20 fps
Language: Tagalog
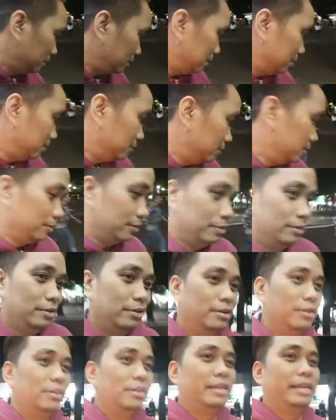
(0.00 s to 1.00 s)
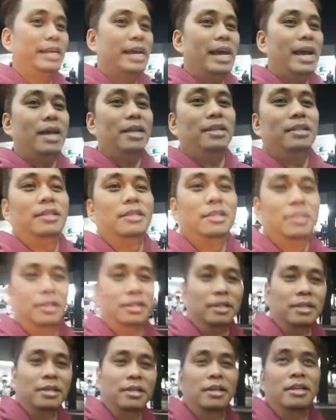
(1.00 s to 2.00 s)
So, yeah
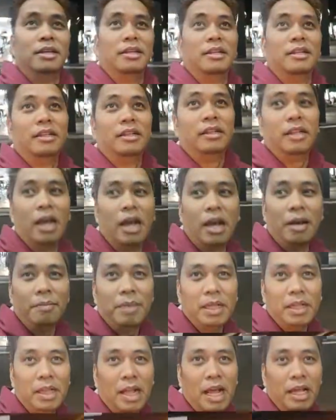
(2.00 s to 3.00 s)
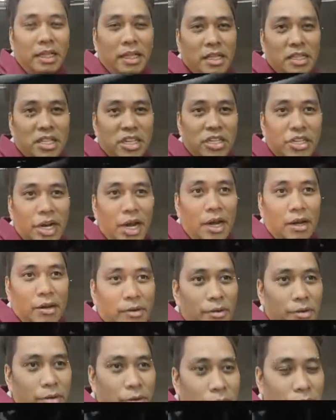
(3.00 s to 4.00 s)
na-meet natin si
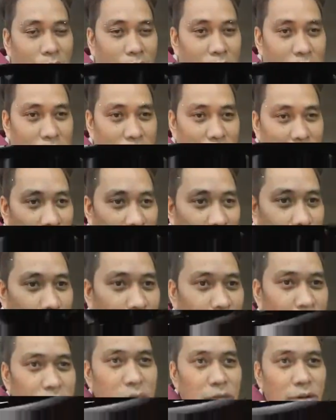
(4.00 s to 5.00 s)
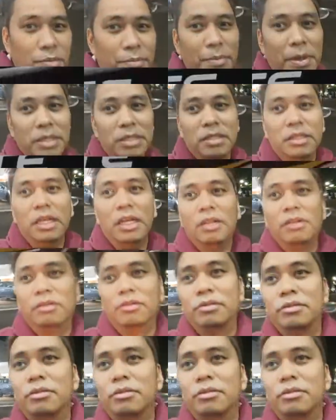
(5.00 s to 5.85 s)
Chago. Second floor kasi yung bus dito.